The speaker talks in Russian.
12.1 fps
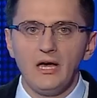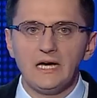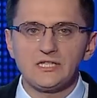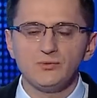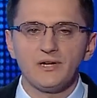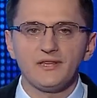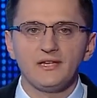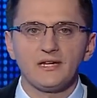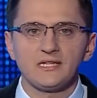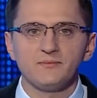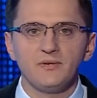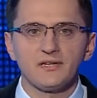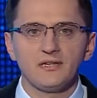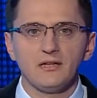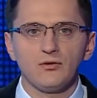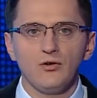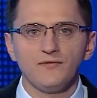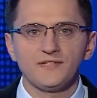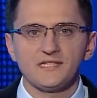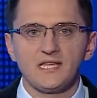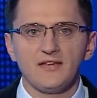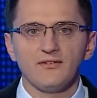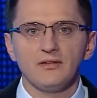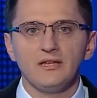а суммарный размер долгов
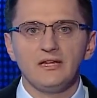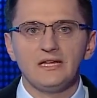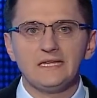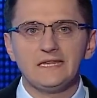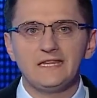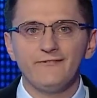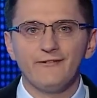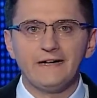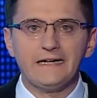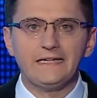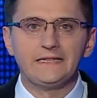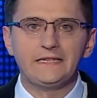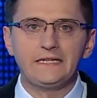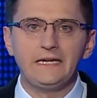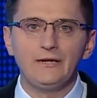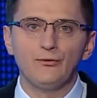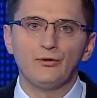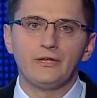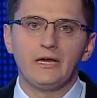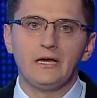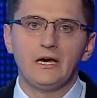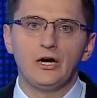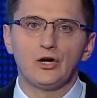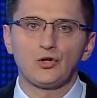составил 2 триллиона
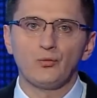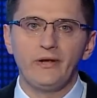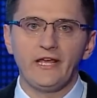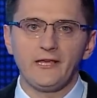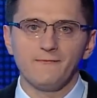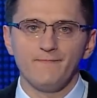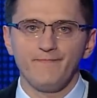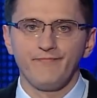рублей.